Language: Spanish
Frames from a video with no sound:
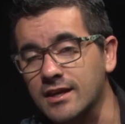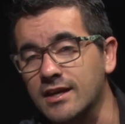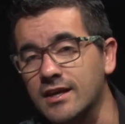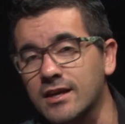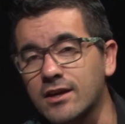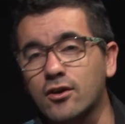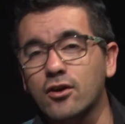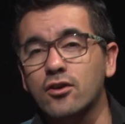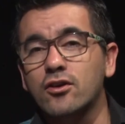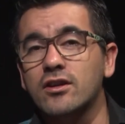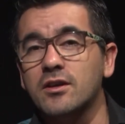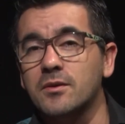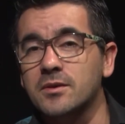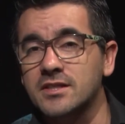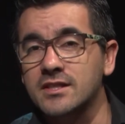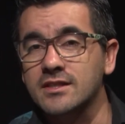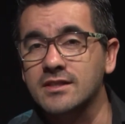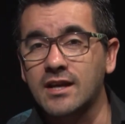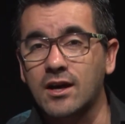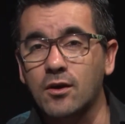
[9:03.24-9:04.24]
eh, Colonia
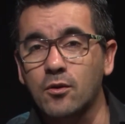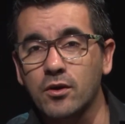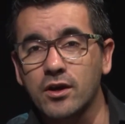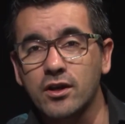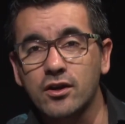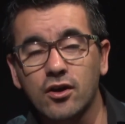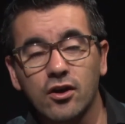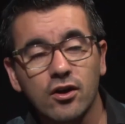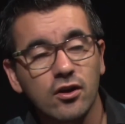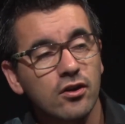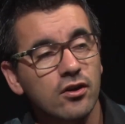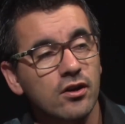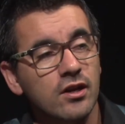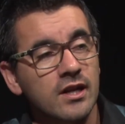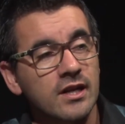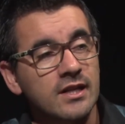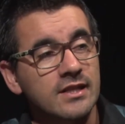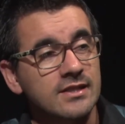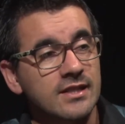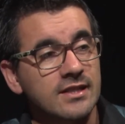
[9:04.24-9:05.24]
Vicente Agüero,
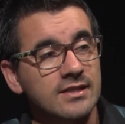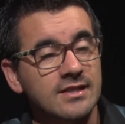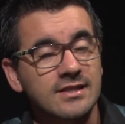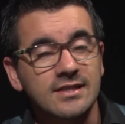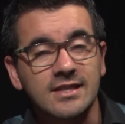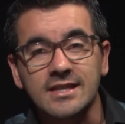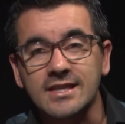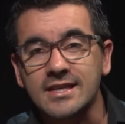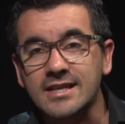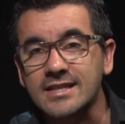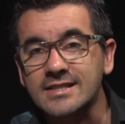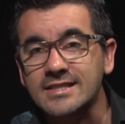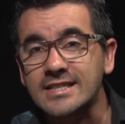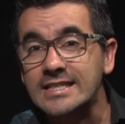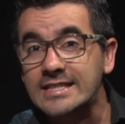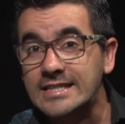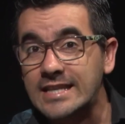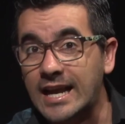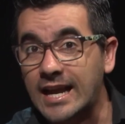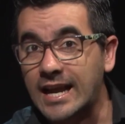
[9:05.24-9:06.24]
el intendente de
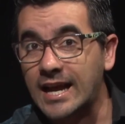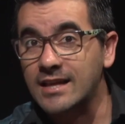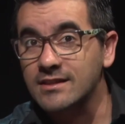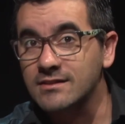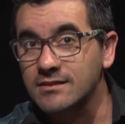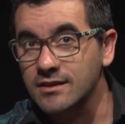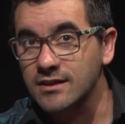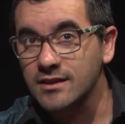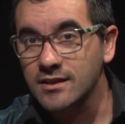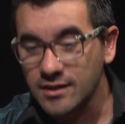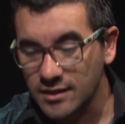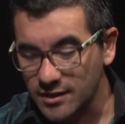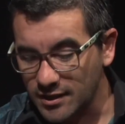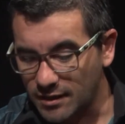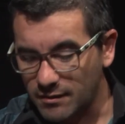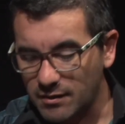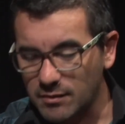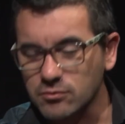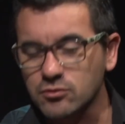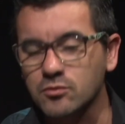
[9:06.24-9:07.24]
Sinzacate, ¿eh?
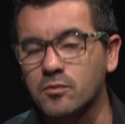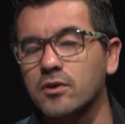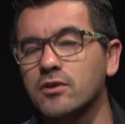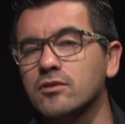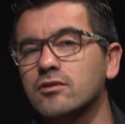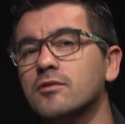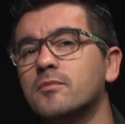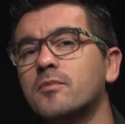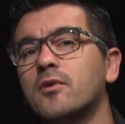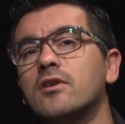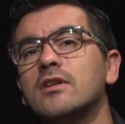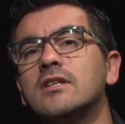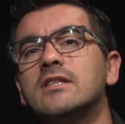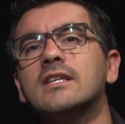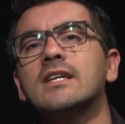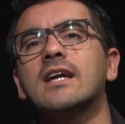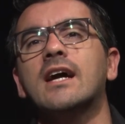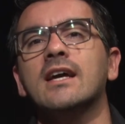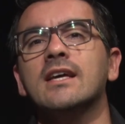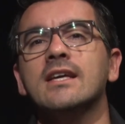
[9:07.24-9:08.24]
hablamos un poquito de
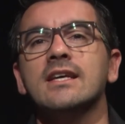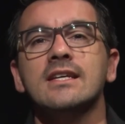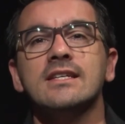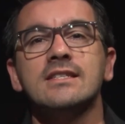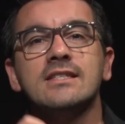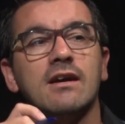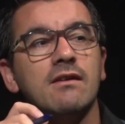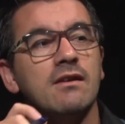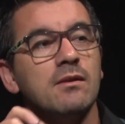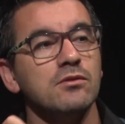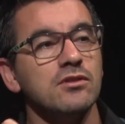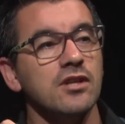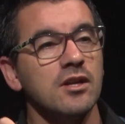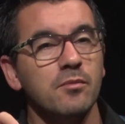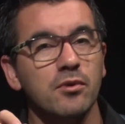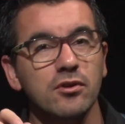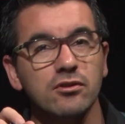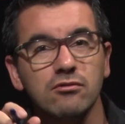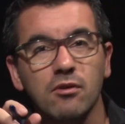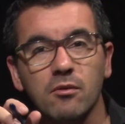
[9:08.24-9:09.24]
política, ya hablamos en el
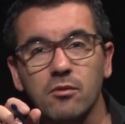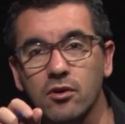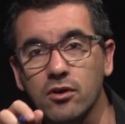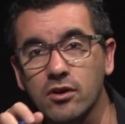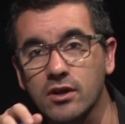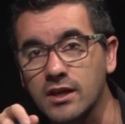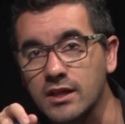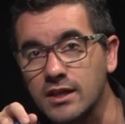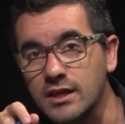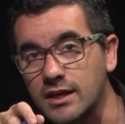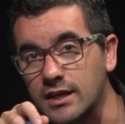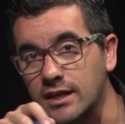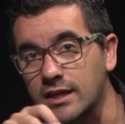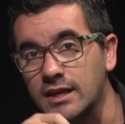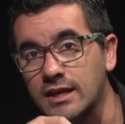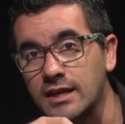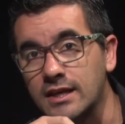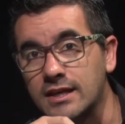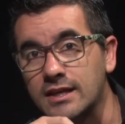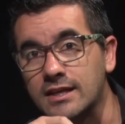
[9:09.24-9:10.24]
próximo bloque
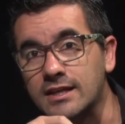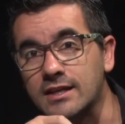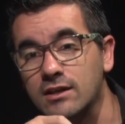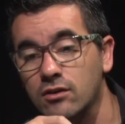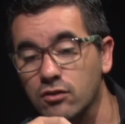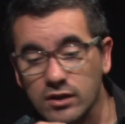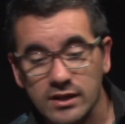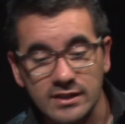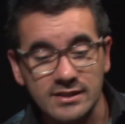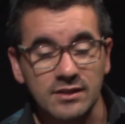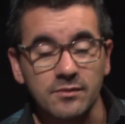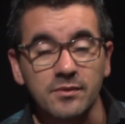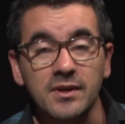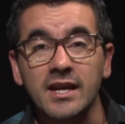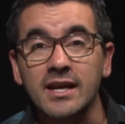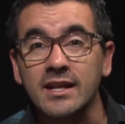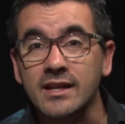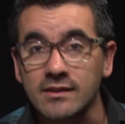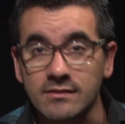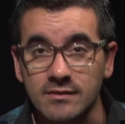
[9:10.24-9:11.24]
de lo que se
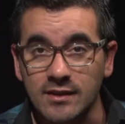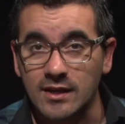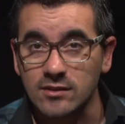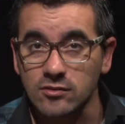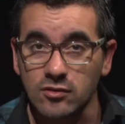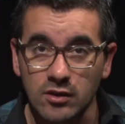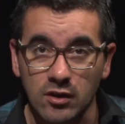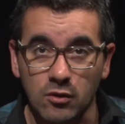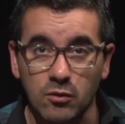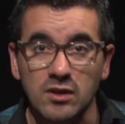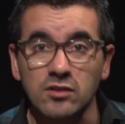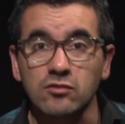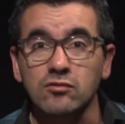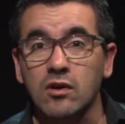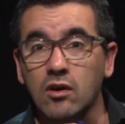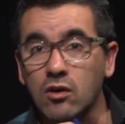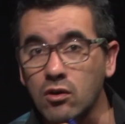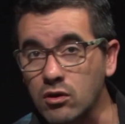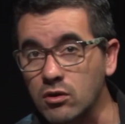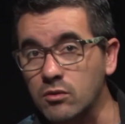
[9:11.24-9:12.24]
viene este año en
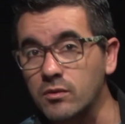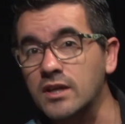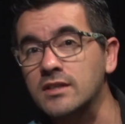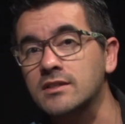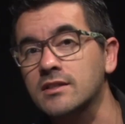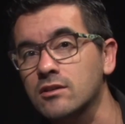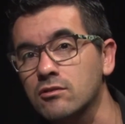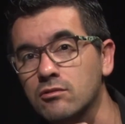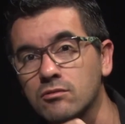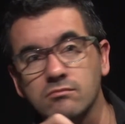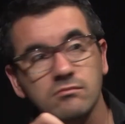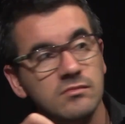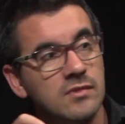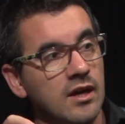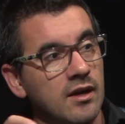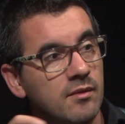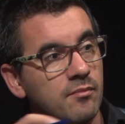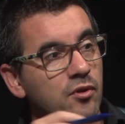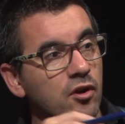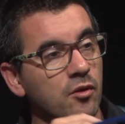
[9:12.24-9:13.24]
cuanto a obras, así que
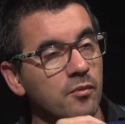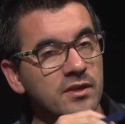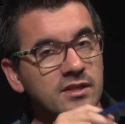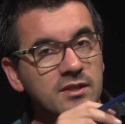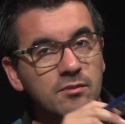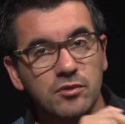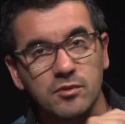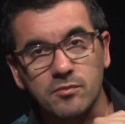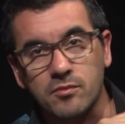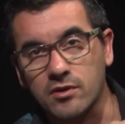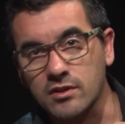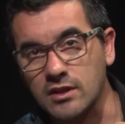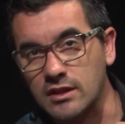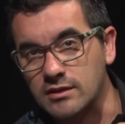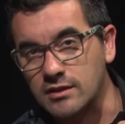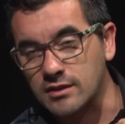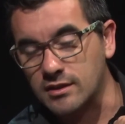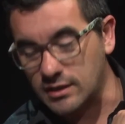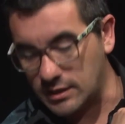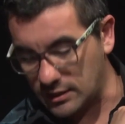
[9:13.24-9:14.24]
una promesa muy
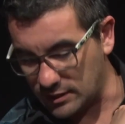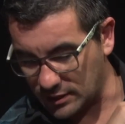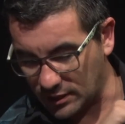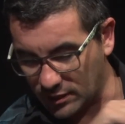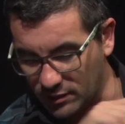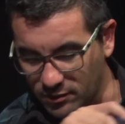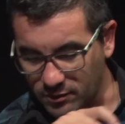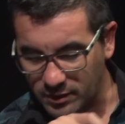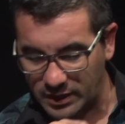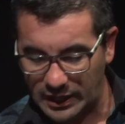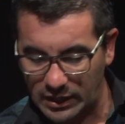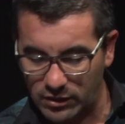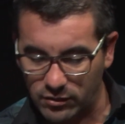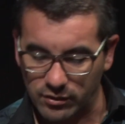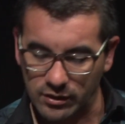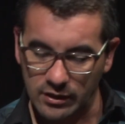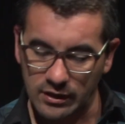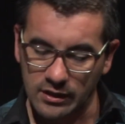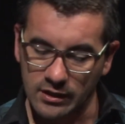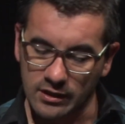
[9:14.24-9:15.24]
importante de que el
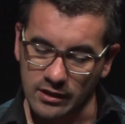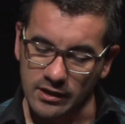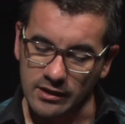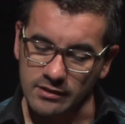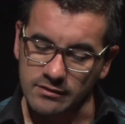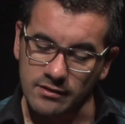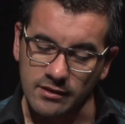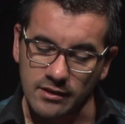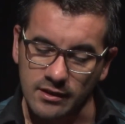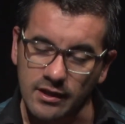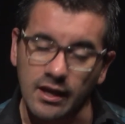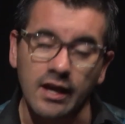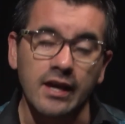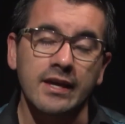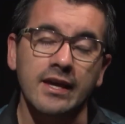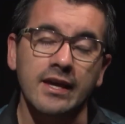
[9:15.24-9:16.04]
gobernador este,